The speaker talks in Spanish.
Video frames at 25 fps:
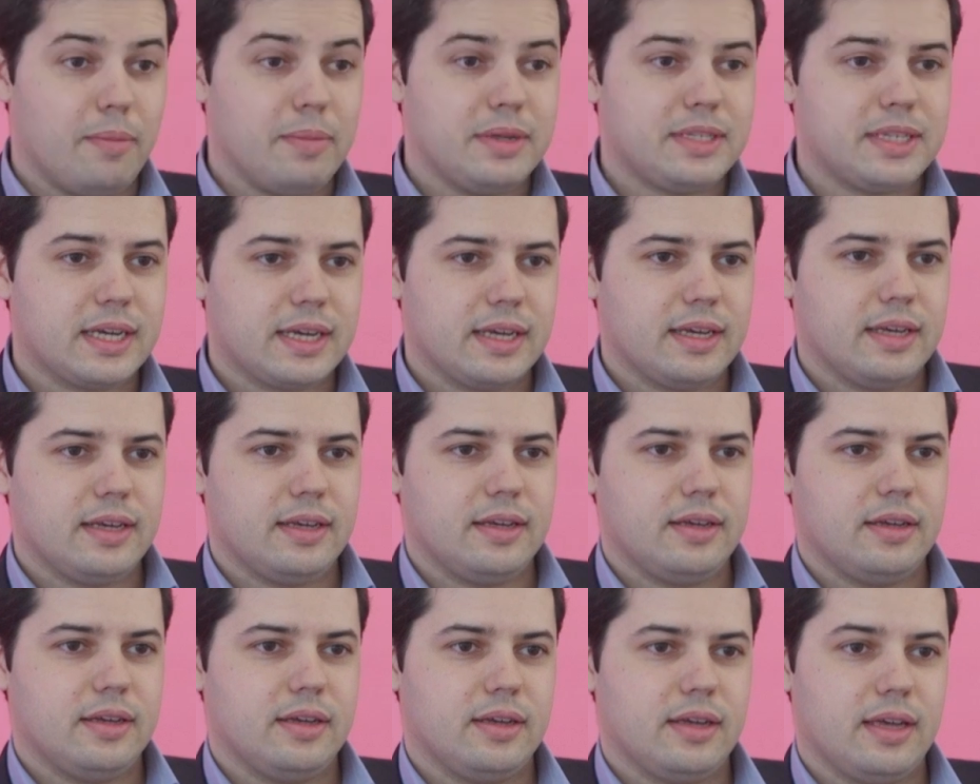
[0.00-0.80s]
La mesa
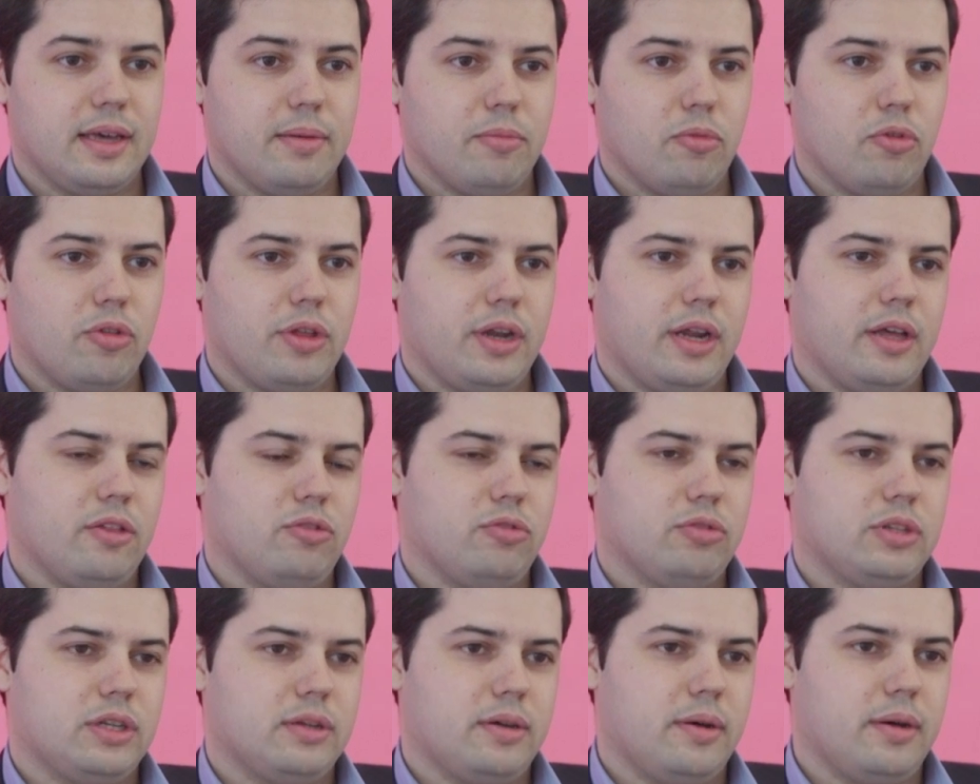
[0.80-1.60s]
que, he
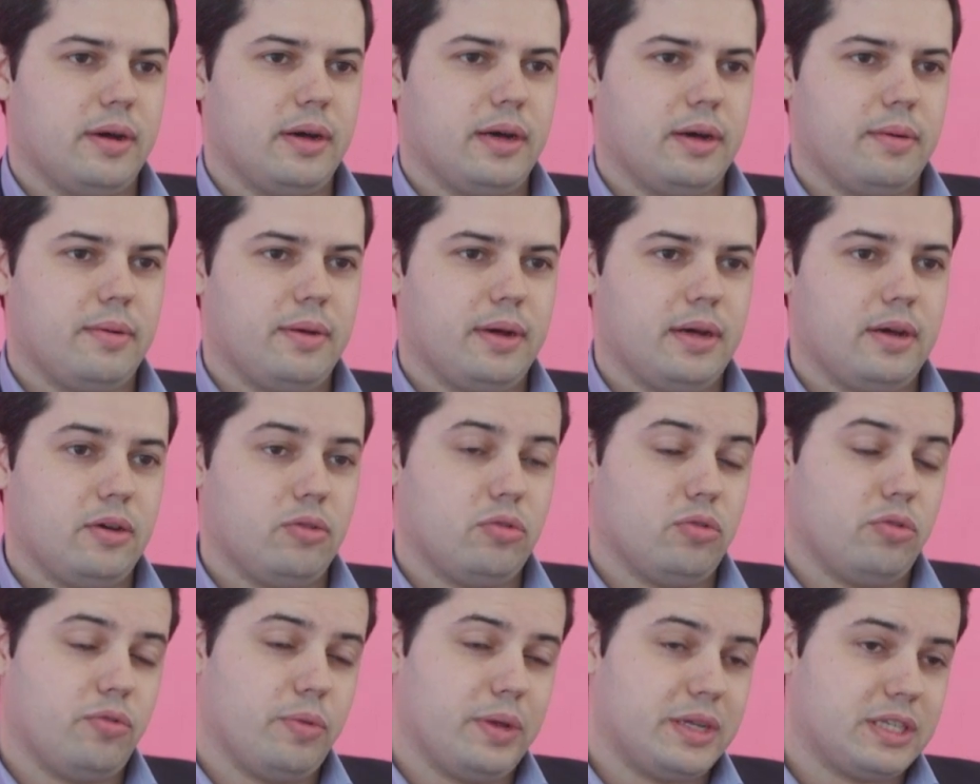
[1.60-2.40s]
moderado trabajaba
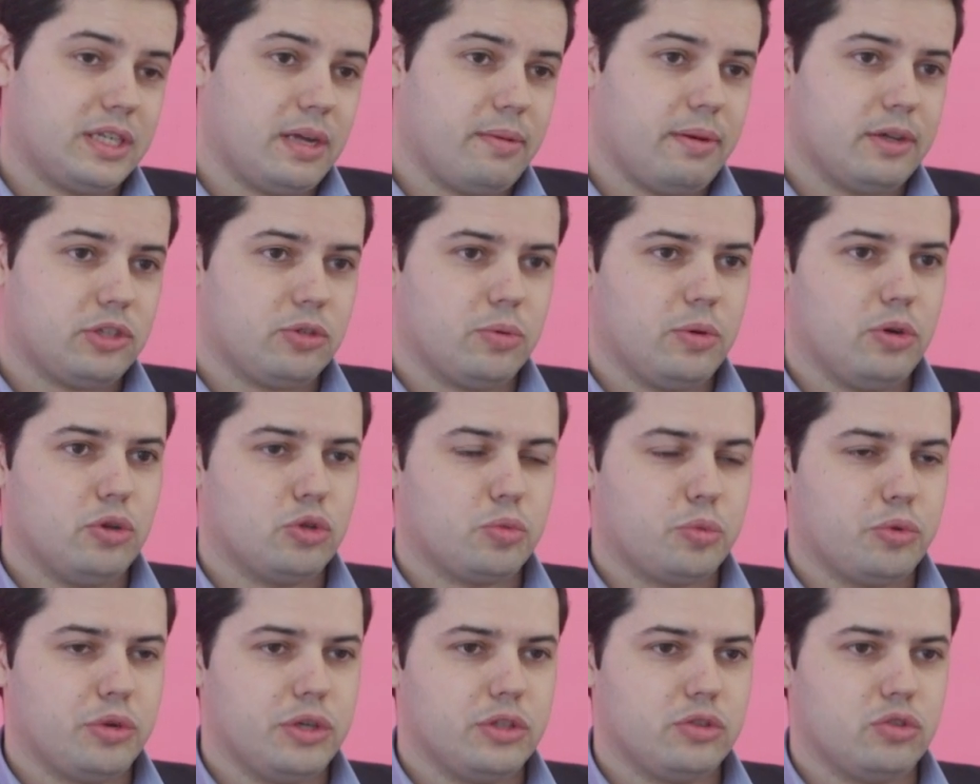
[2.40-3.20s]
o versaba sobre
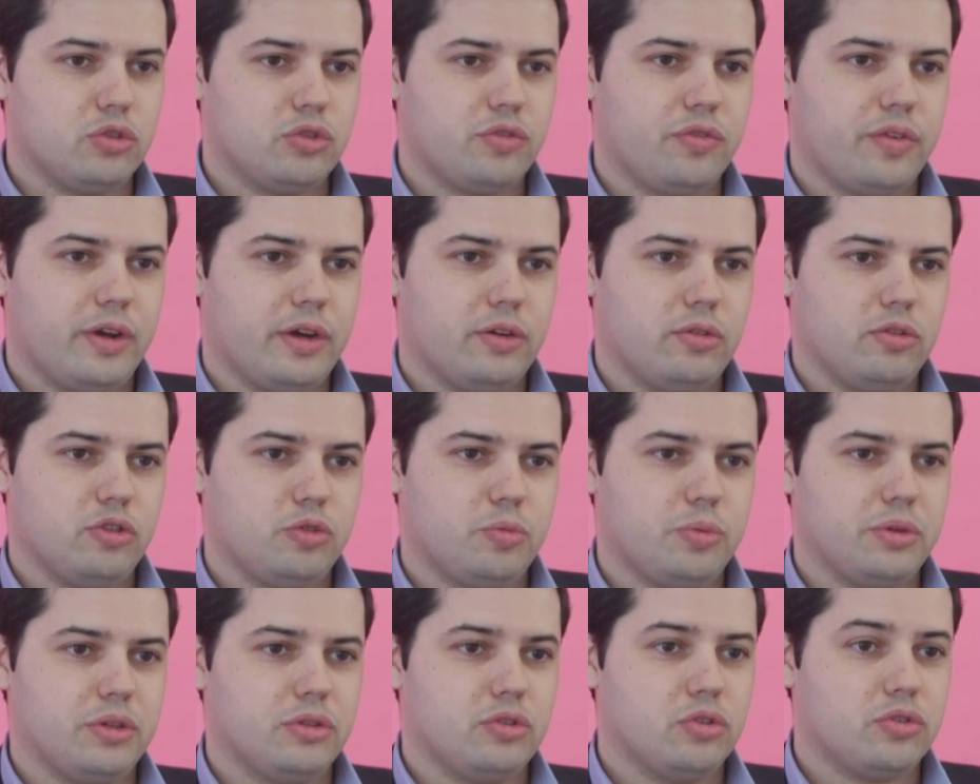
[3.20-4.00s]
los proyectos FARO. Los
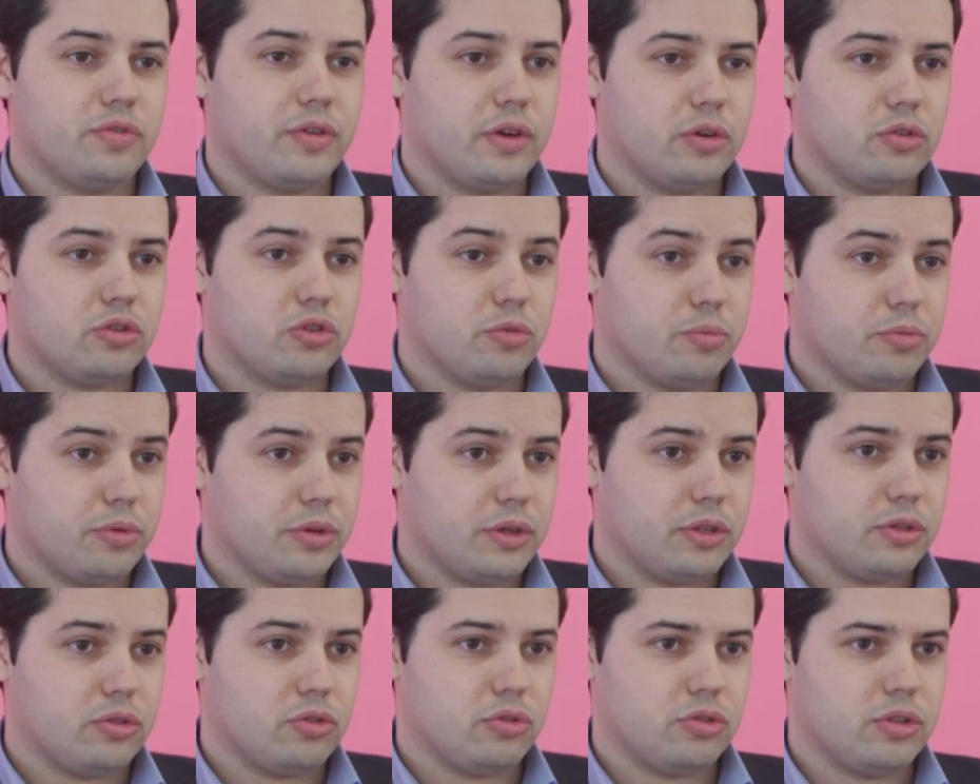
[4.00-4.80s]
proyectos FARO son
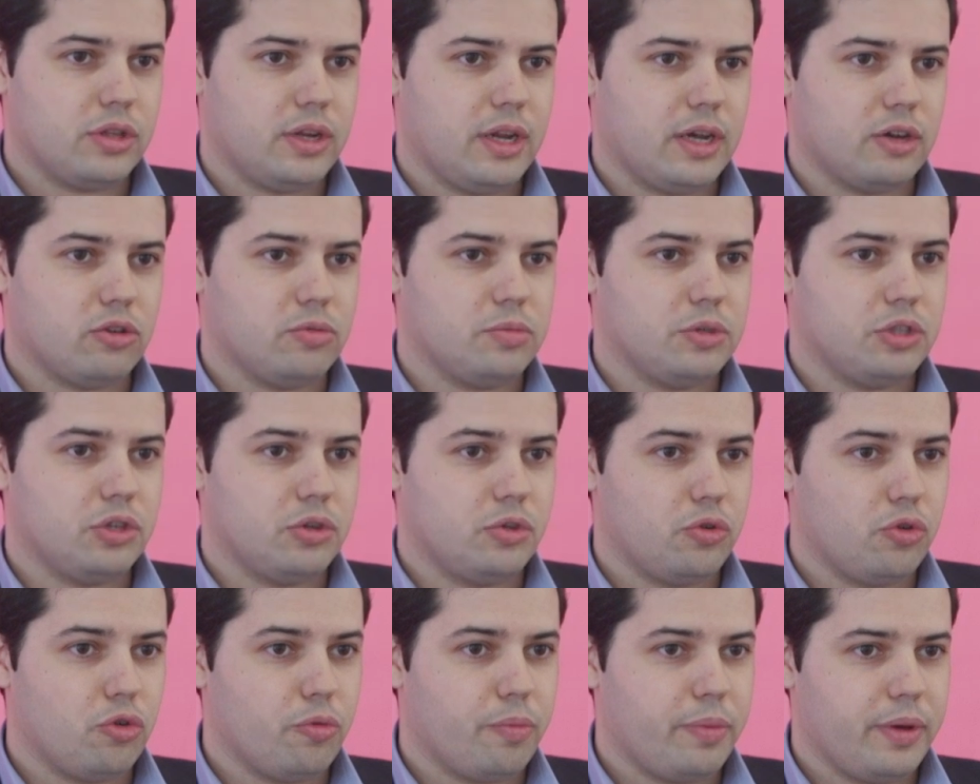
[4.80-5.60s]
proyectos de la
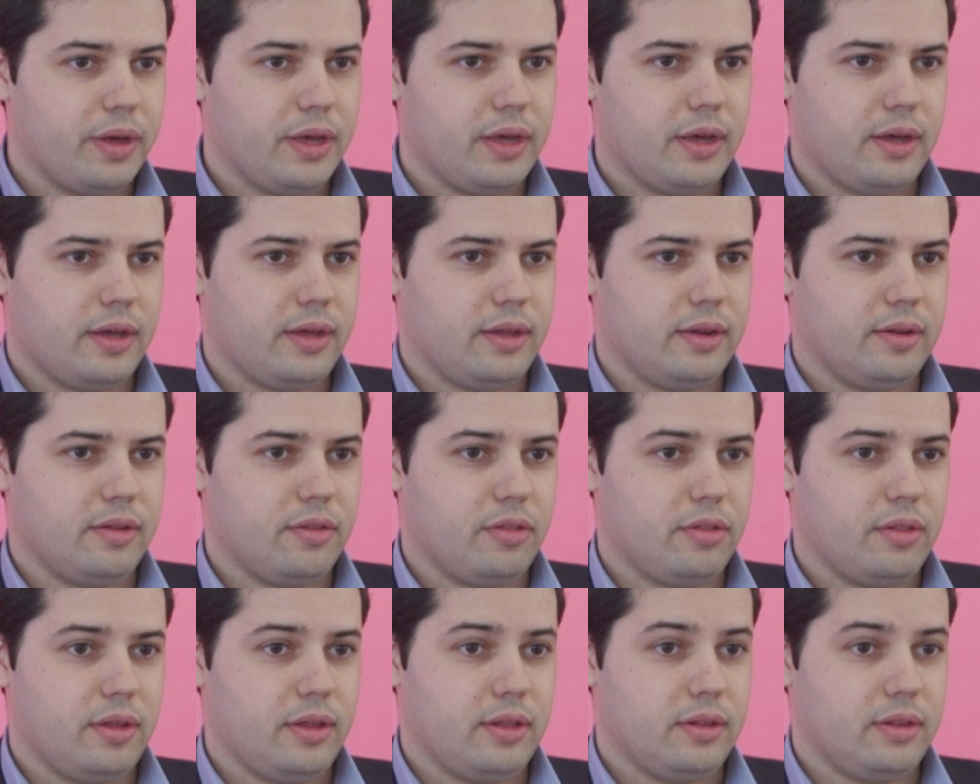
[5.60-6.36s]
Comisión Europea en,